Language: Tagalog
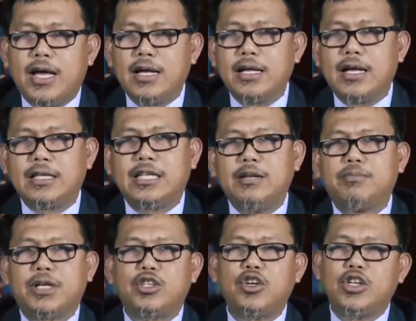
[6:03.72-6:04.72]
ang ah,
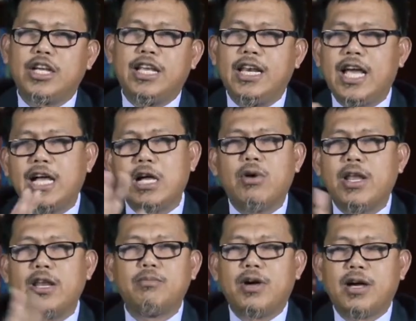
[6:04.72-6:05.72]
selebrasyon na
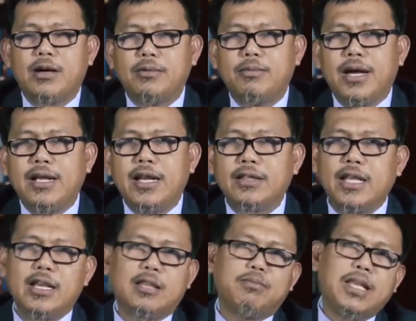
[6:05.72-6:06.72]
ginagawa ng mga kababayan
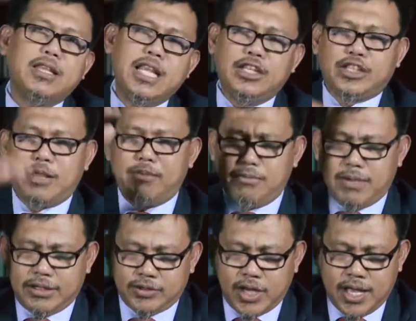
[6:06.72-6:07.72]
natin at mandi sa ibang
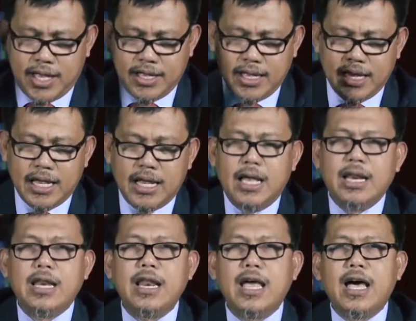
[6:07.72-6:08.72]
bansa
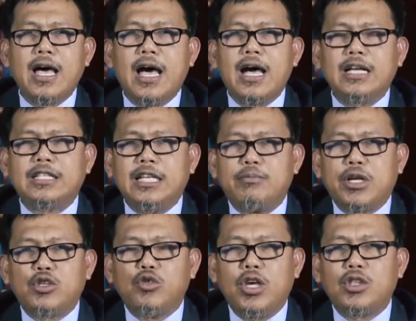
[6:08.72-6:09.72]
na ang
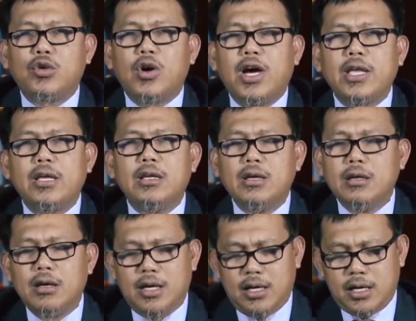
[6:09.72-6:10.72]
selebrasyong ito ay
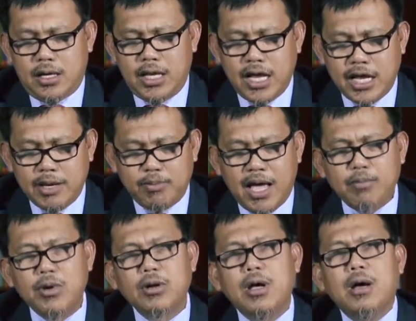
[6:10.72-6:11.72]
uh, naganap
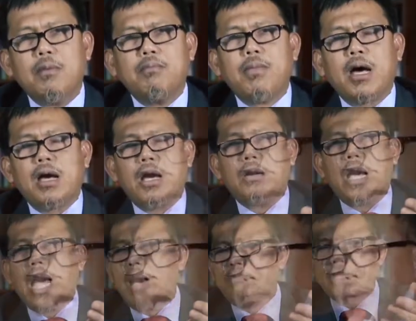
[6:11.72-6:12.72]
lamang
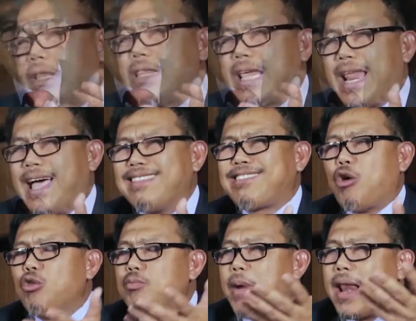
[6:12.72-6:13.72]
apat na raang
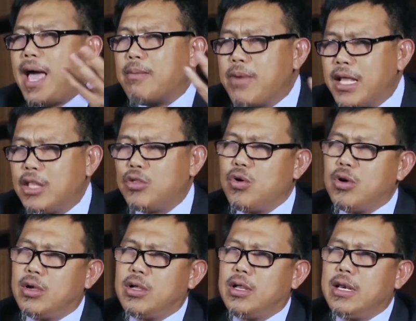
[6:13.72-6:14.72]
taon pa lamang
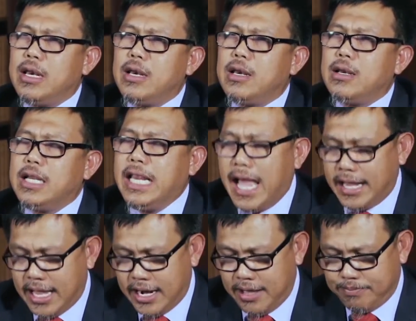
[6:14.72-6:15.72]
ito
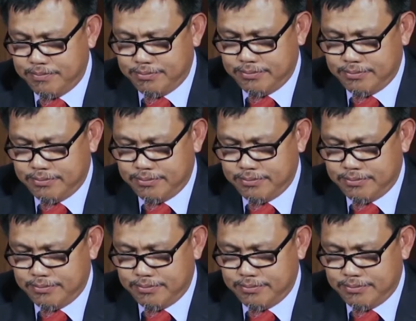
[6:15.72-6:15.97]
ginaganap.